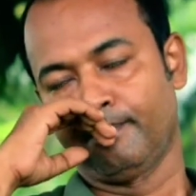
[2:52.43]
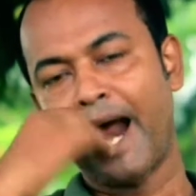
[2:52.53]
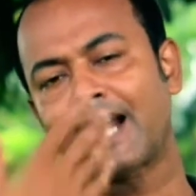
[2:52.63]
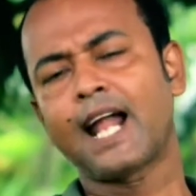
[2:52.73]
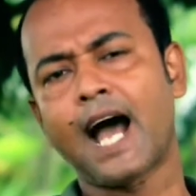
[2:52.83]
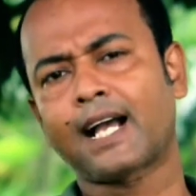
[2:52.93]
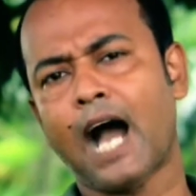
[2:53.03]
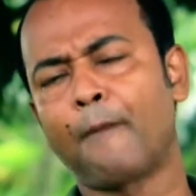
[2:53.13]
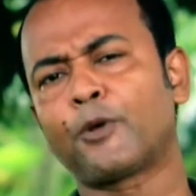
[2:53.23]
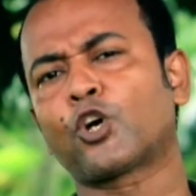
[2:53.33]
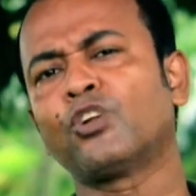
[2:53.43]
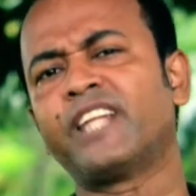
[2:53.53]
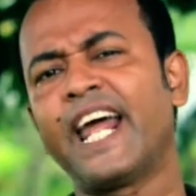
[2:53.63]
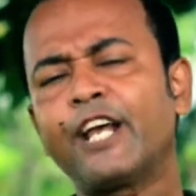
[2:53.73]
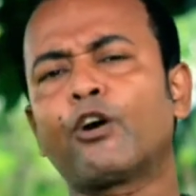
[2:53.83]
ব্যাড লাক আমরা যখন
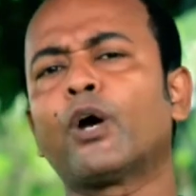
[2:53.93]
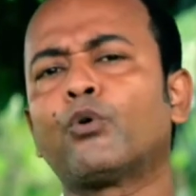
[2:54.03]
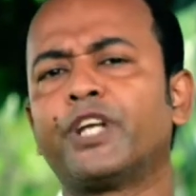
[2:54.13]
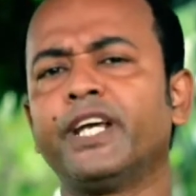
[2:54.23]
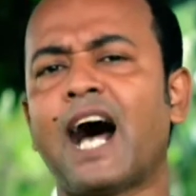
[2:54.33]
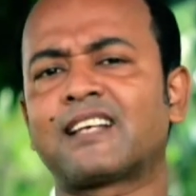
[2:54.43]
দেরি করে উঠি